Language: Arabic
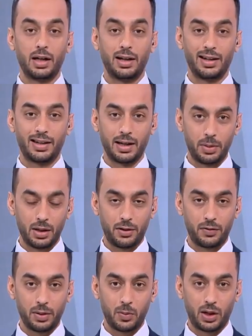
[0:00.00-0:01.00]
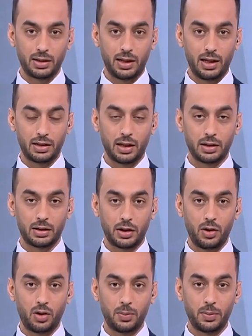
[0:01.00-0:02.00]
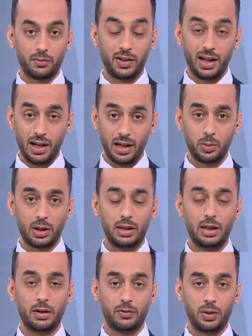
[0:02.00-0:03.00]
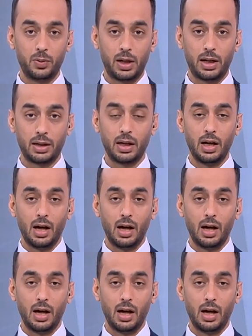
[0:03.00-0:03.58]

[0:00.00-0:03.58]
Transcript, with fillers: الكبيره في معدلات التضخم في العالم وتحديدا في الولايات